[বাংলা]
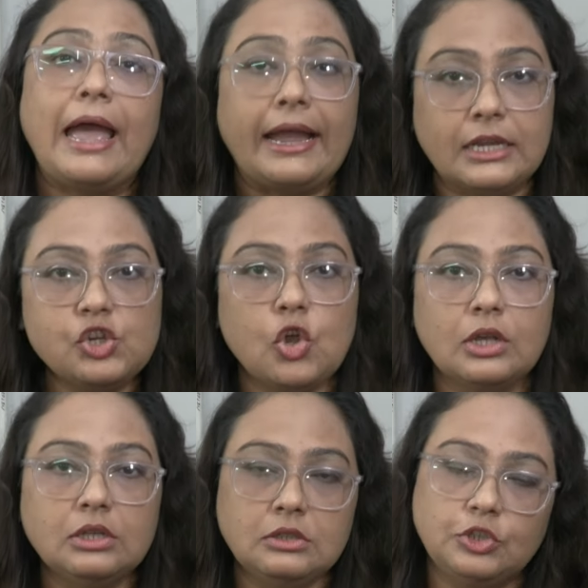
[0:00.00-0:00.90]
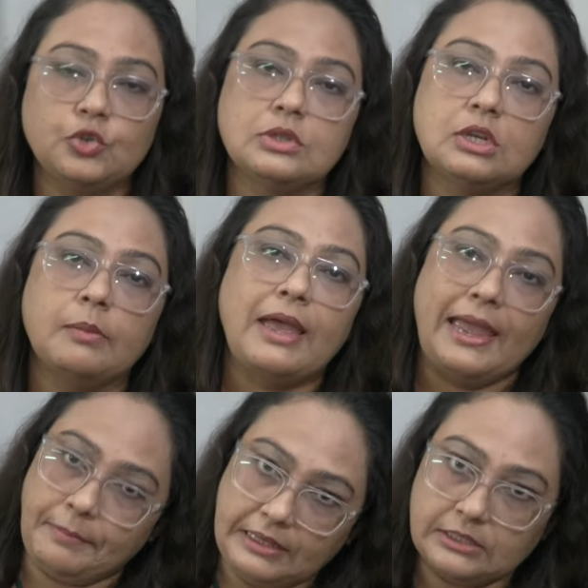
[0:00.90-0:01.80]
একই সঙ্গে জিও সিনেমা
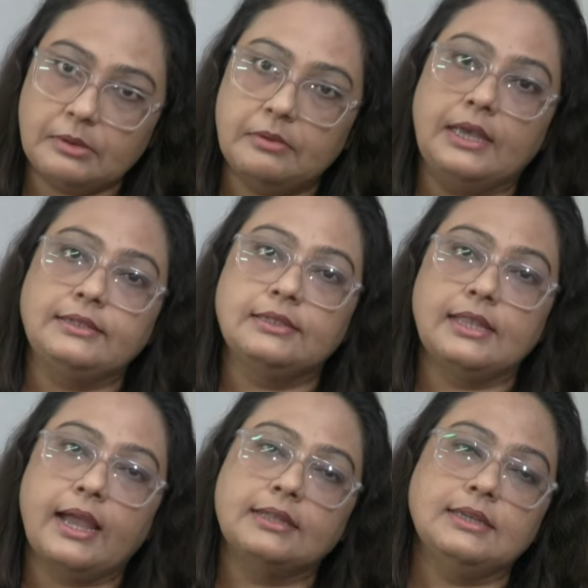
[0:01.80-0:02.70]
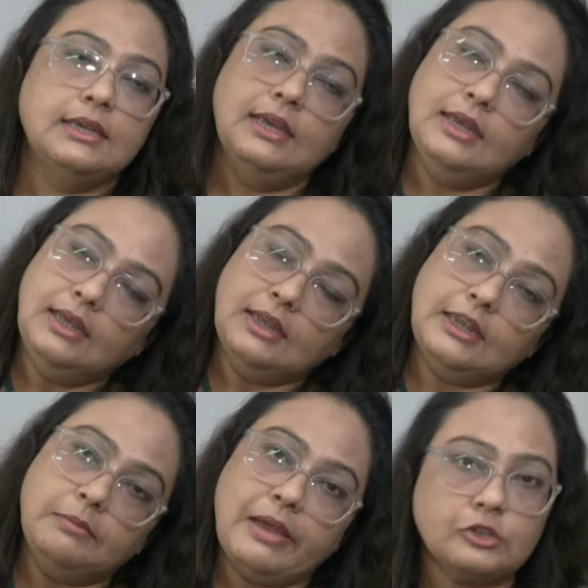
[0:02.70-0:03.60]
অ্যাপে যেভাবে আইএসএল দেখা যায়
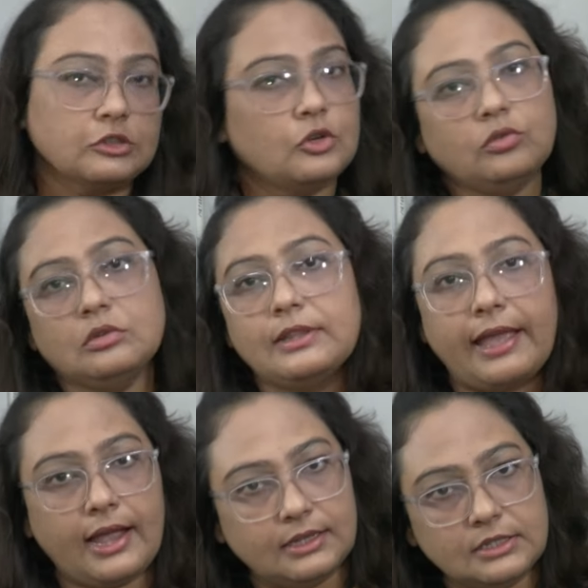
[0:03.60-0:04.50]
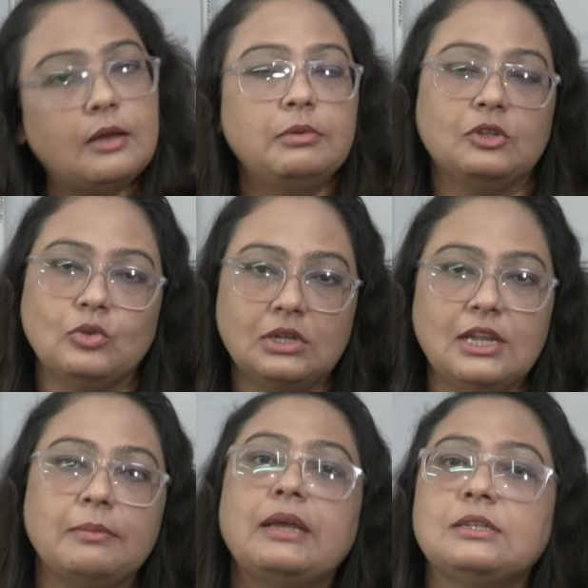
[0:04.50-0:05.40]
এই ম্যাচটাও দেখা যাবে তো
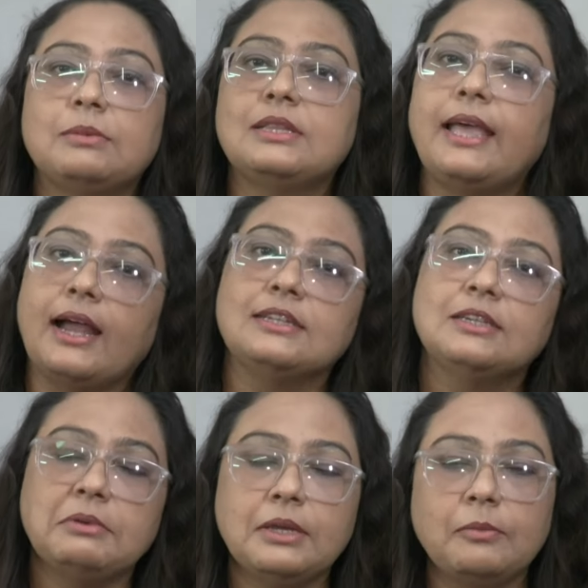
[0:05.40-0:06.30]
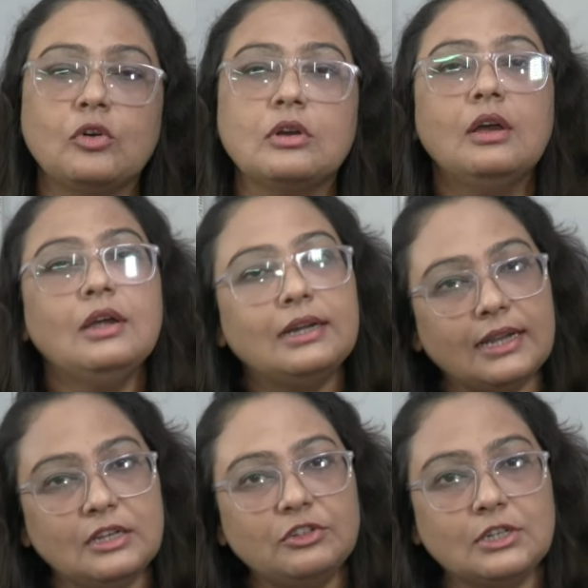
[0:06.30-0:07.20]
ইন্ডিয়া ম্যাচ এবার দেখা যাবে এবং
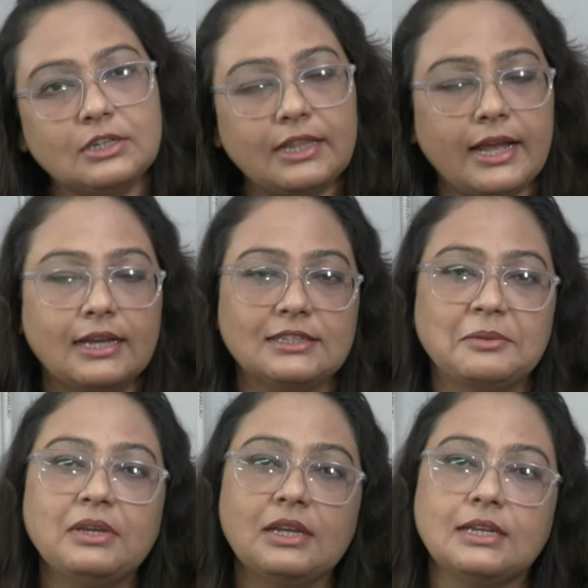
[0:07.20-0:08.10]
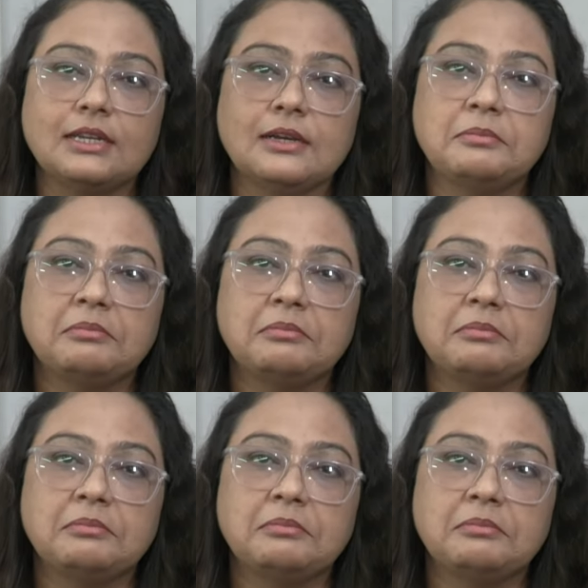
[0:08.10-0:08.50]
টেলিভিশনে দেখা যাবে এটা